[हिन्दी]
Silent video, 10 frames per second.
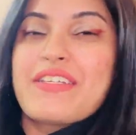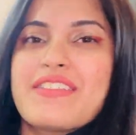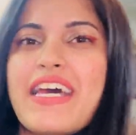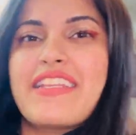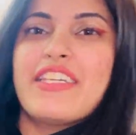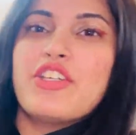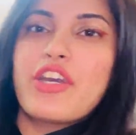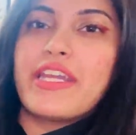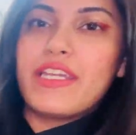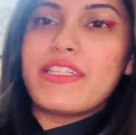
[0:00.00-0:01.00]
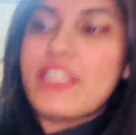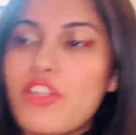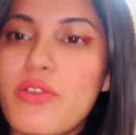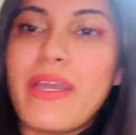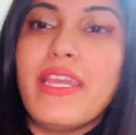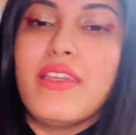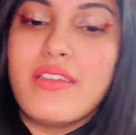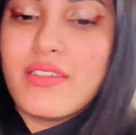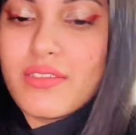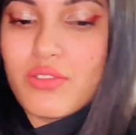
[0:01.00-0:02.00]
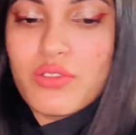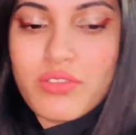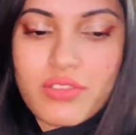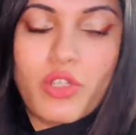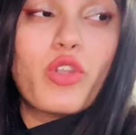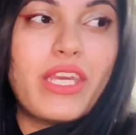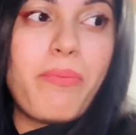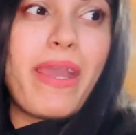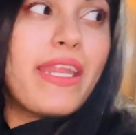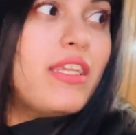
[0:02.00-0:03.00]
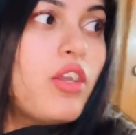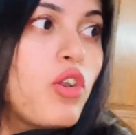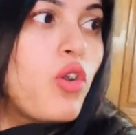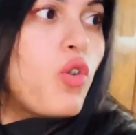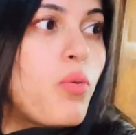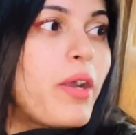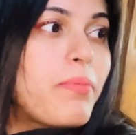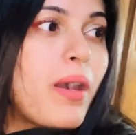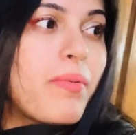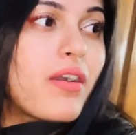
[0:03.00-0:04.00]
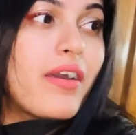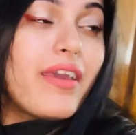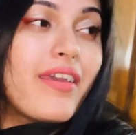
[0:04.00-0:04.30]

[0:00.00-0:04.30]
सर्दी तो गई है देख लो भाई हुडी पहनी है ओ भाई पापा गए